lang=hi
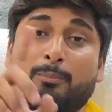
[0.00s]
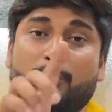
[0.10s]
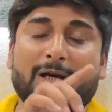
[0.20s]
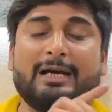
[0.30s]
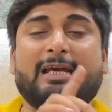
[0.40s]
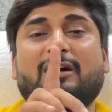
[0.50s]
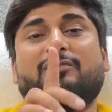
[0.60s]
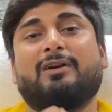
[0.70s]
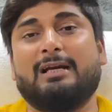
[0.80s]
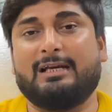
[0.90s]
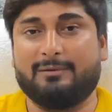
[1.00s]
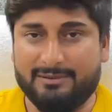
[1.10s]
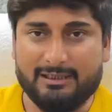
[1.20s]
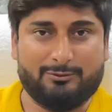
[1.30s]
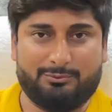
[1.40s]
पोलैंड के ऑफर लेटर
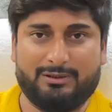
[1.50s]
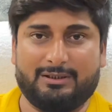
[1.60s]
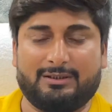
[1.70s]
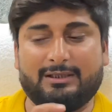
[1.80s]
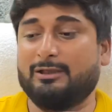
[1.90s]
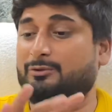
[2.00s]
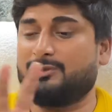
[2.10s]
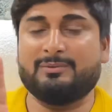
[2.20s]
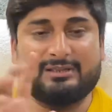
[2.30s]
भी आ चुके हैं ठीक है तो इसमें